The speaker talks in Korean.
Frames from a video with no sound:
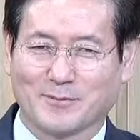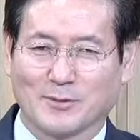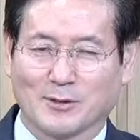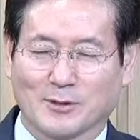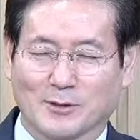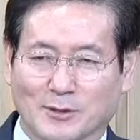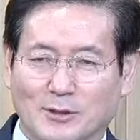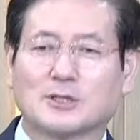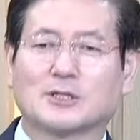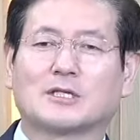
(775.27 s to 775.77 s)

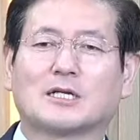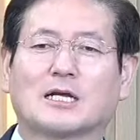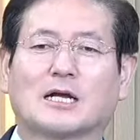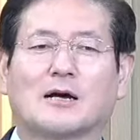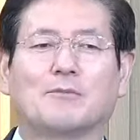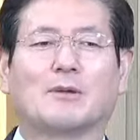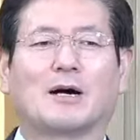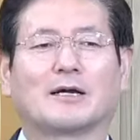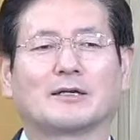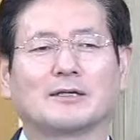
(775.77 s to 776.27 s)

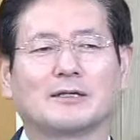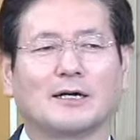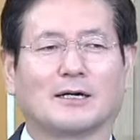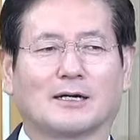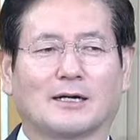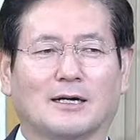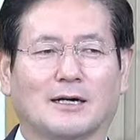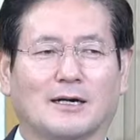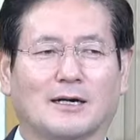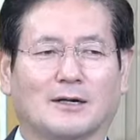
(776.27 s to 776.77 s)
그러니까
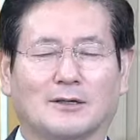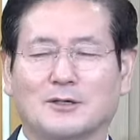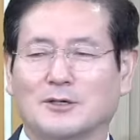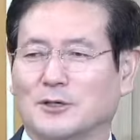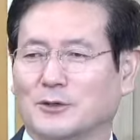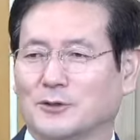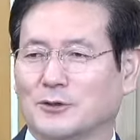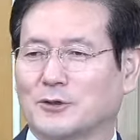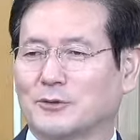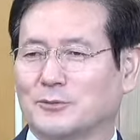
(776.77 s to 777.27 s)
마리아가
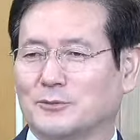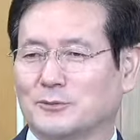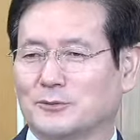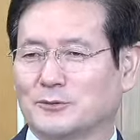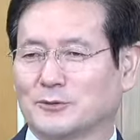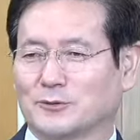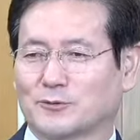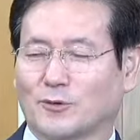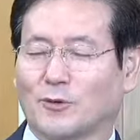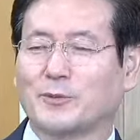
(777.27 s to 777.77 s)

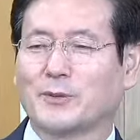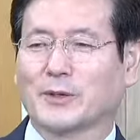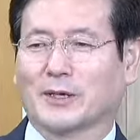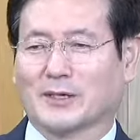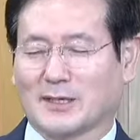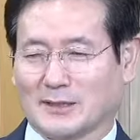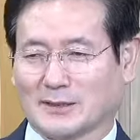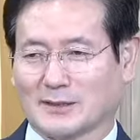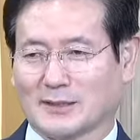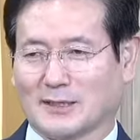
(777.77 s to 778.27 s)
여러분
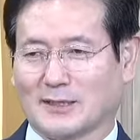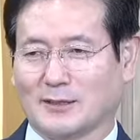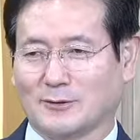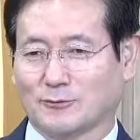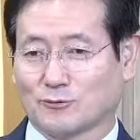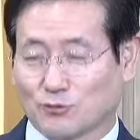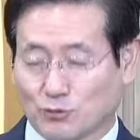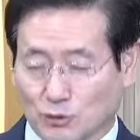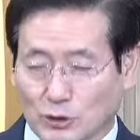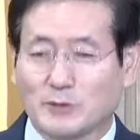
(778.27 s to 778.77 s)

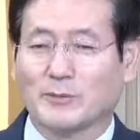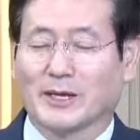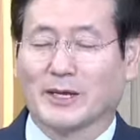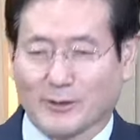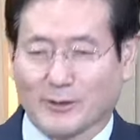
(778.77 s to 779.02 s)
고백하잖아요. 주님의